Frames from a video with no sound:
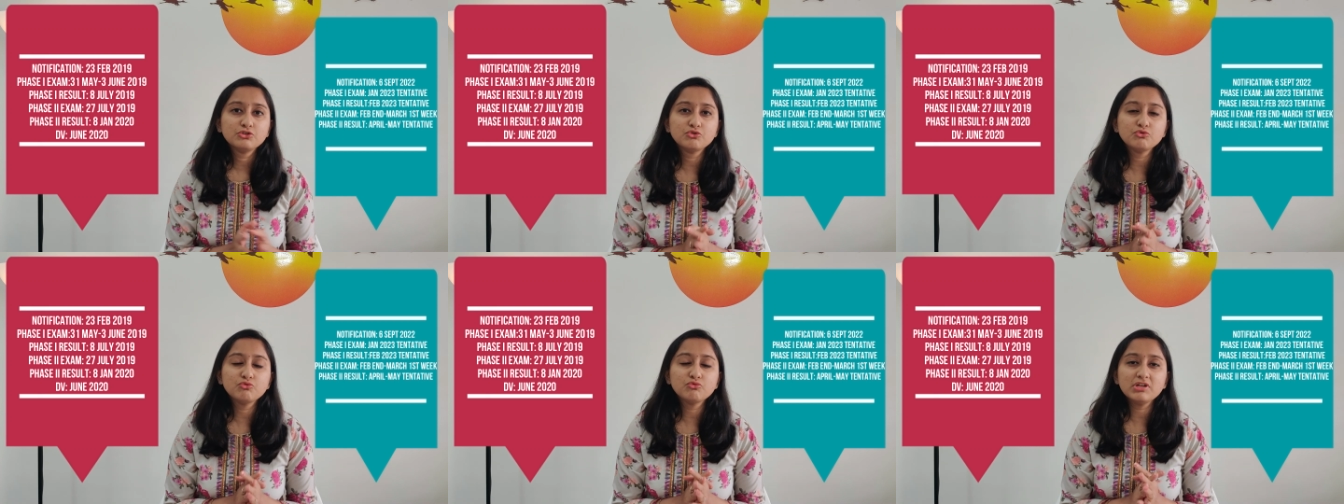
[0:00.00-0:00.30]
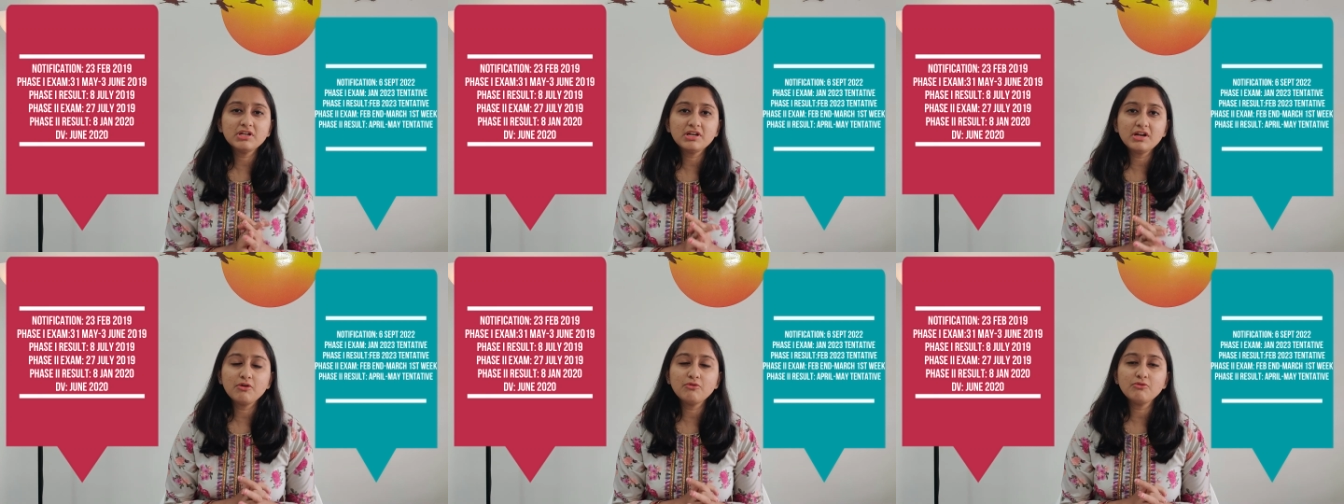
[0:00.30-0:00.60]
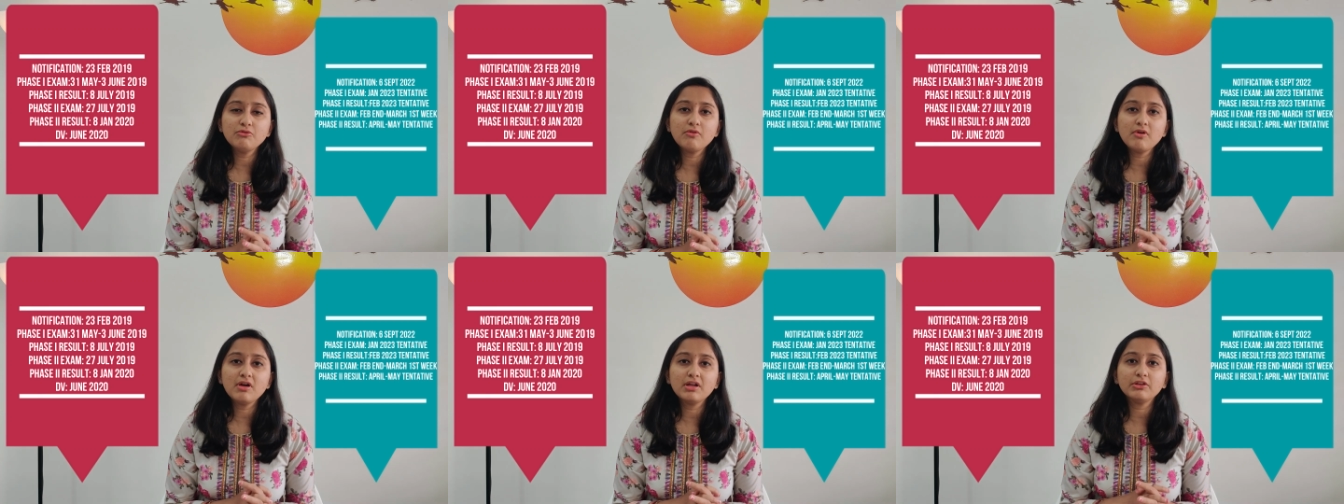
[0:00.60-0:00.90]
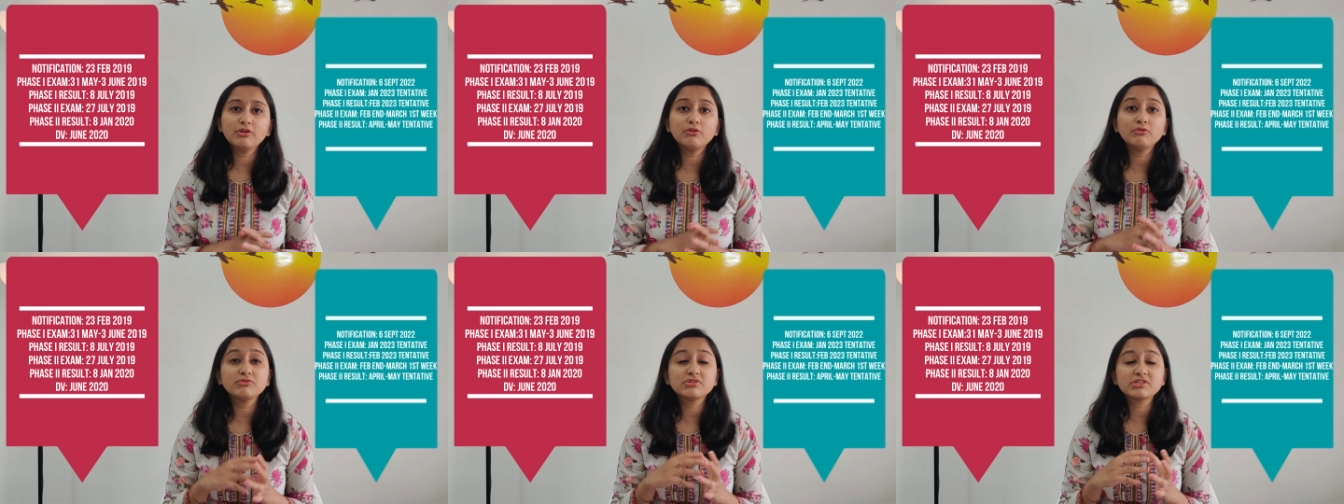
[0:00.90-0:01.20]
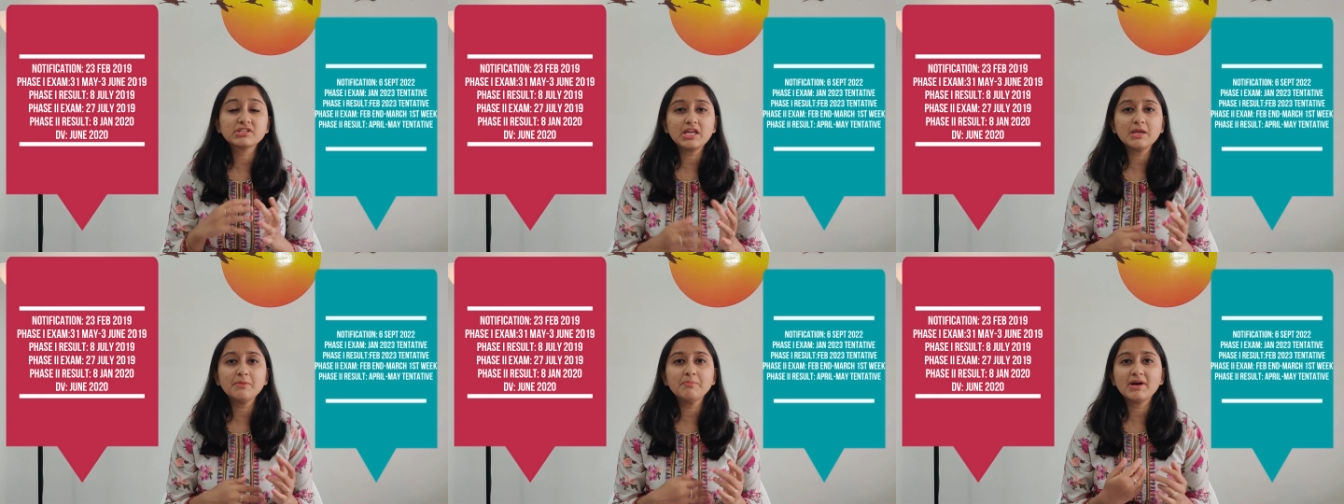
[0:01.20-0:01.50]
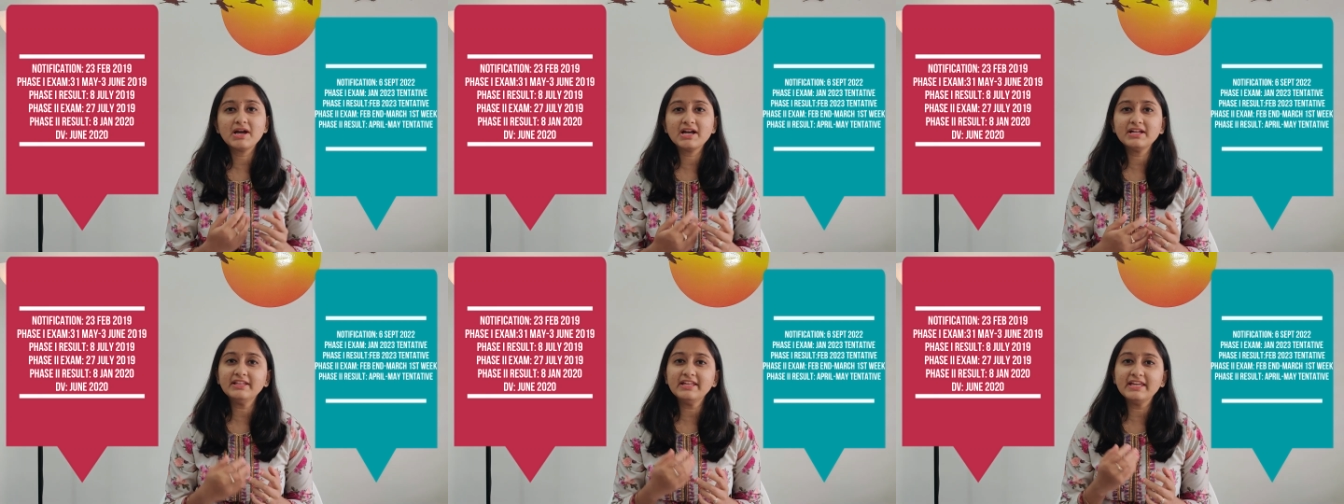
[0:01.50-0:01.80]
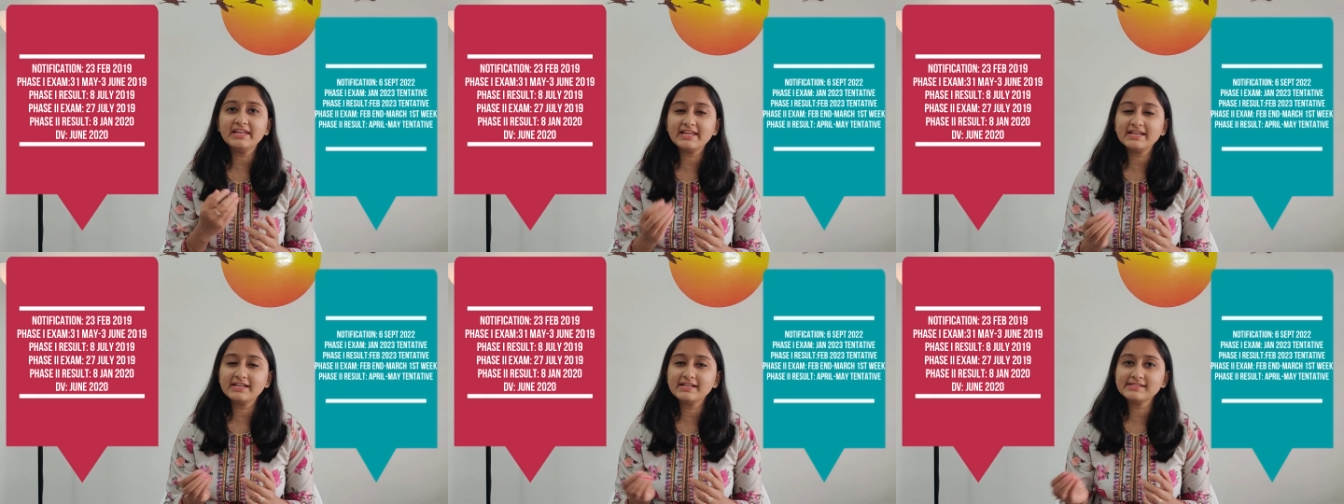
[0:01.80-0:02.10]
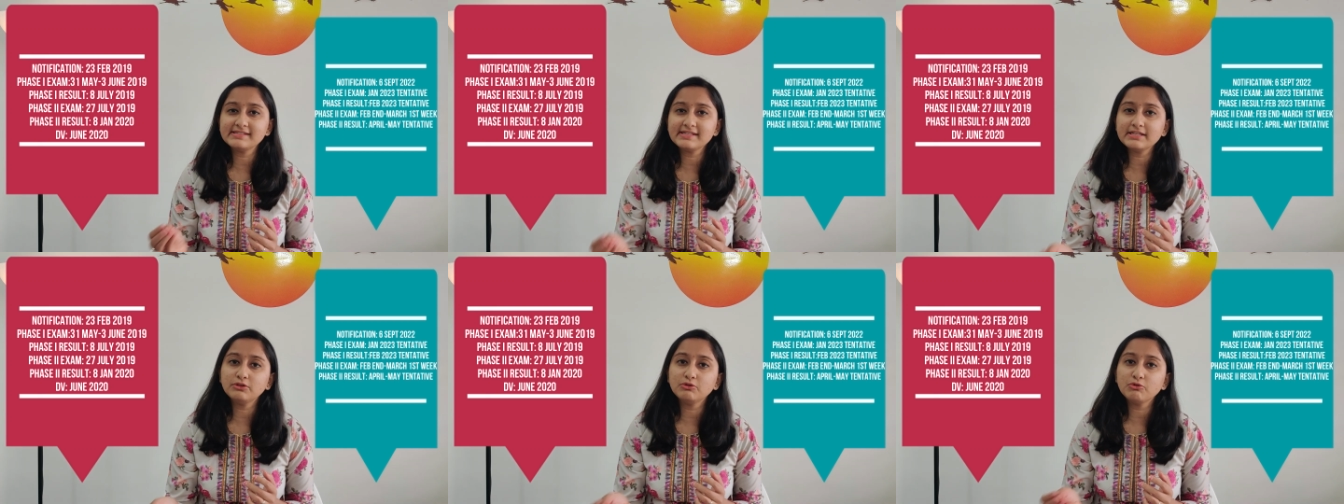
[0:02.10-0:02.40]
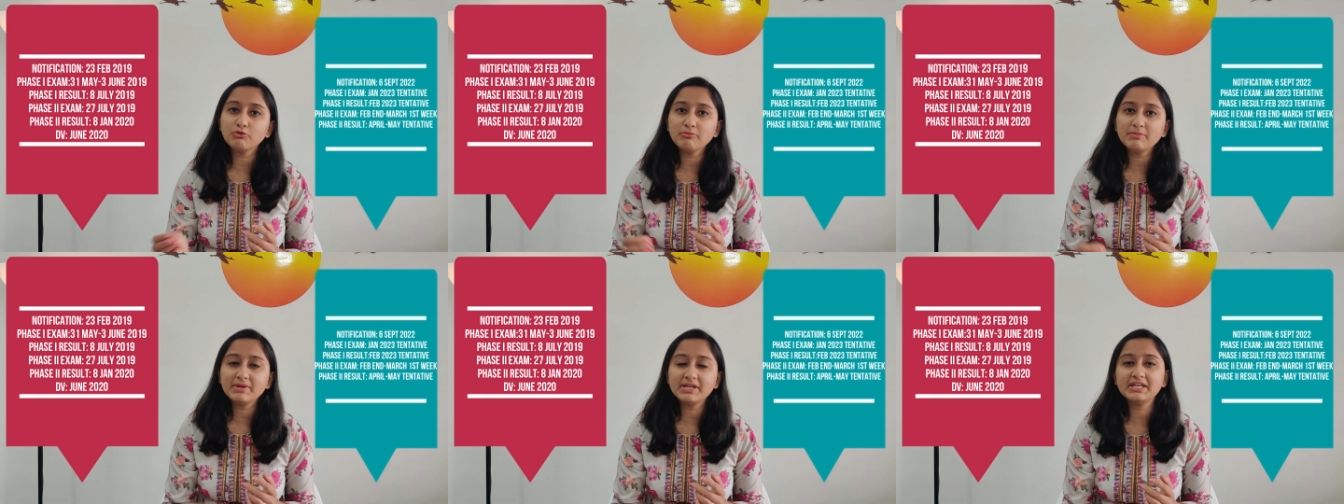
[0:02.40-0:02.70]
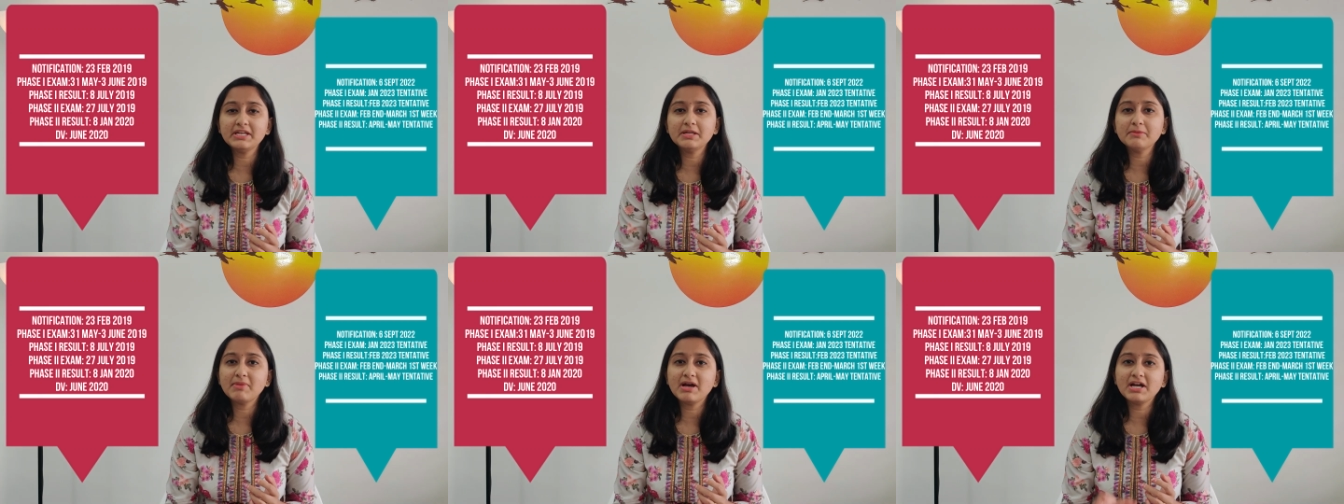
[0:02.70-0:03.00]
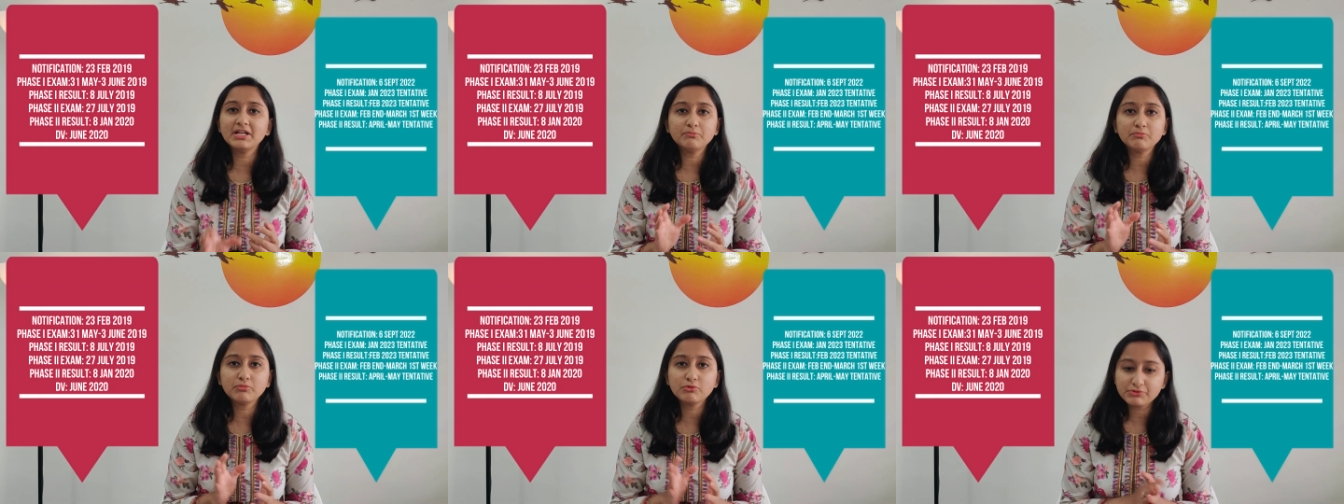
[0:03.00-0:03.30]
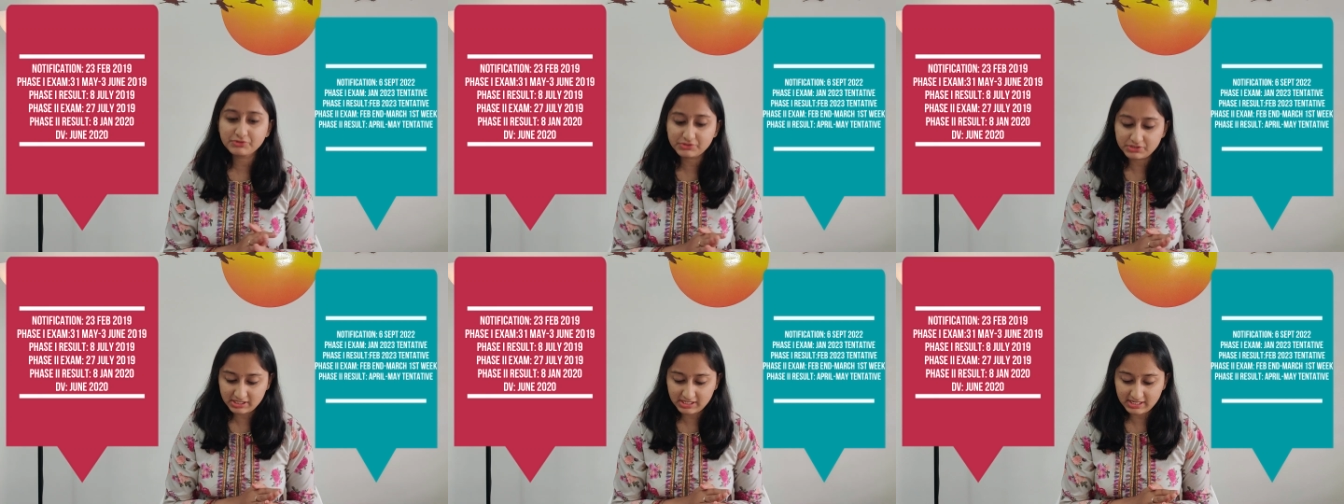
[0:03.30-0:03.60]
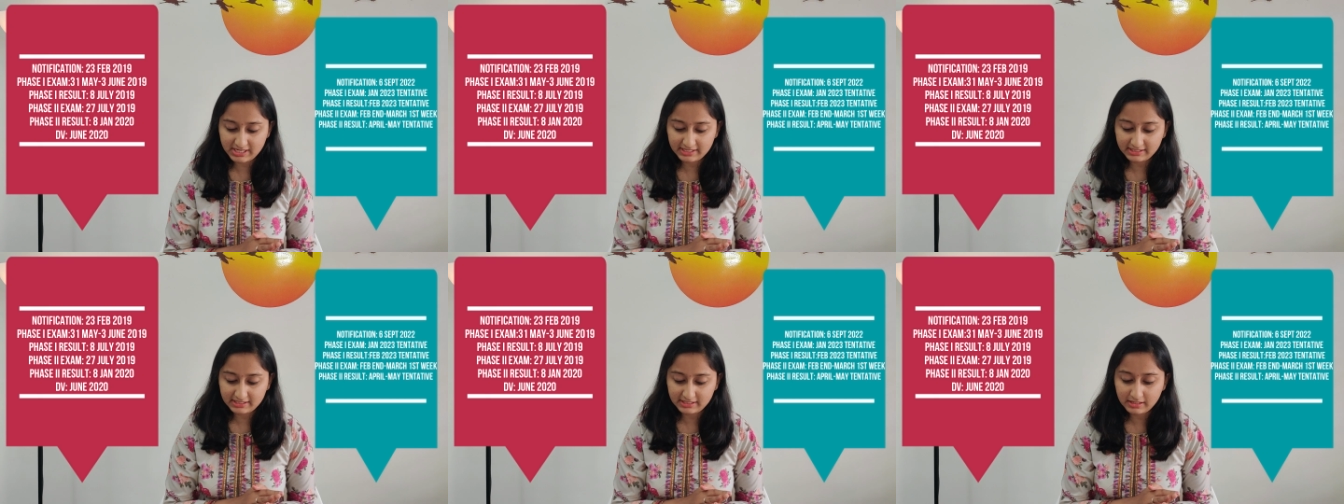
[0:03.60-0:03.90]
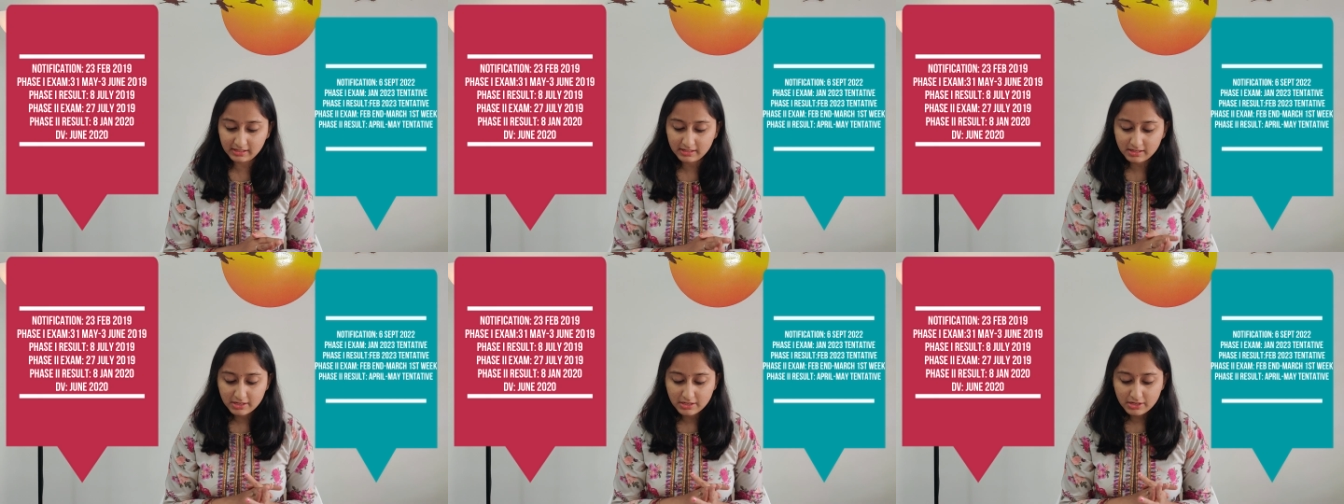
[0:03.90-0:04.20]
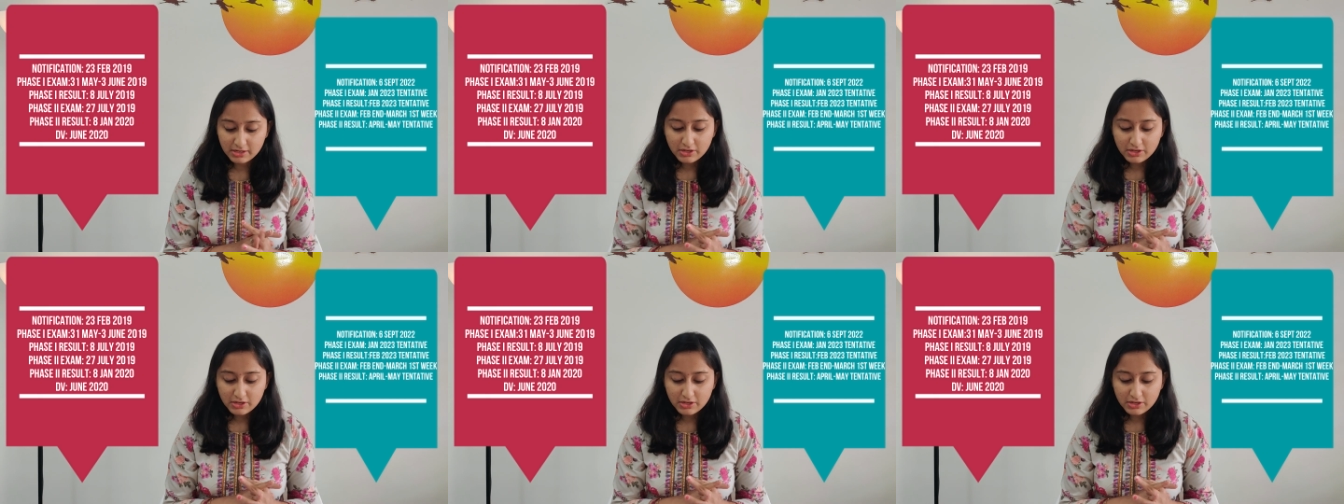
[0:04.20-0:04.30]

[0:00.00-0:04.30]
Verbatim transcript: जून अराउंड हुआ था और उसके बाद एक से दो महीने बाद पोस्टिंग आई थी